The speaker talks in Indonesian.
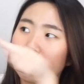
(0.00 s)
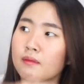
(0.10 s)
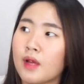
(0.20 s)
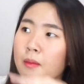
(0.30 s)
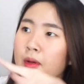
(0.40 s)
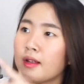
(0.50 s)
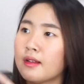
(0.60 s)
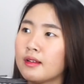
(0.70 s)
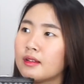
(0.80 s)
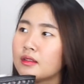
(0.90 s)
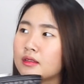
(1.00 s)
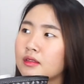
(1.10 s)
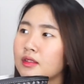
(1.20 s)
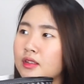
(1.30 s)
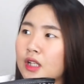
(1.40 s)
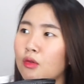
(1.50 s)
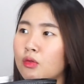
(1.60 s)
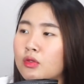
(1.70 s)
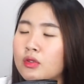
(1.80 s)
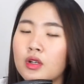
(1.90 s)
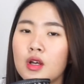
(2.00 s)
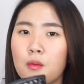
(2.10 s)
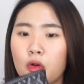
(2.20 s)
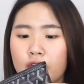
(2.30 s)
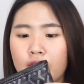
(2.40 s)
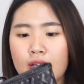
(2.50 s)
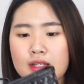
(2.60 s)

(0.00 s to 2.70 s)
apa cakung motifnya kayak